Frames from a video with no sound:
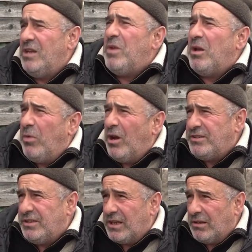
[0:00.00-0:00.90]

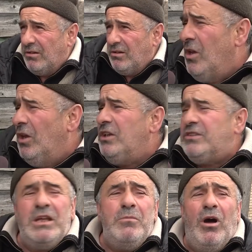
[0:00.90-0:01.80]
kontrolünde olan
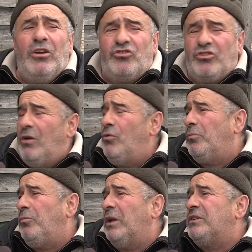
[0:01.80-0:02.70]
topraklarımız var.
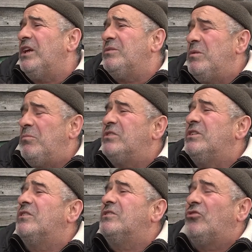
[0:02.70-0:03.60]
Mücadele
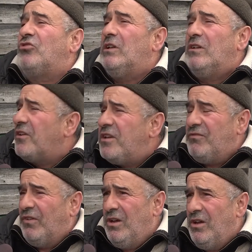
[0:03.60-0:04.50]
et ve
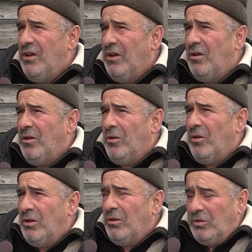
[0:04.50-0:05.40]
o toprakları
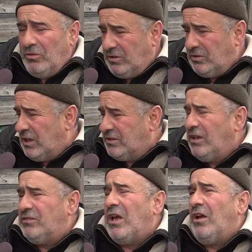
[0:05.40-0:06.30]
talep et.
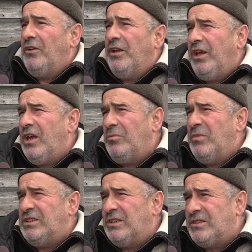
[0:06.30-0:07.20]
Kendisi
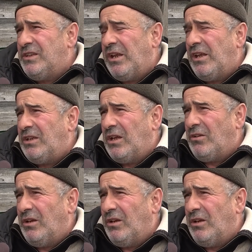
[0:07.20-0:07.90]
neden talepte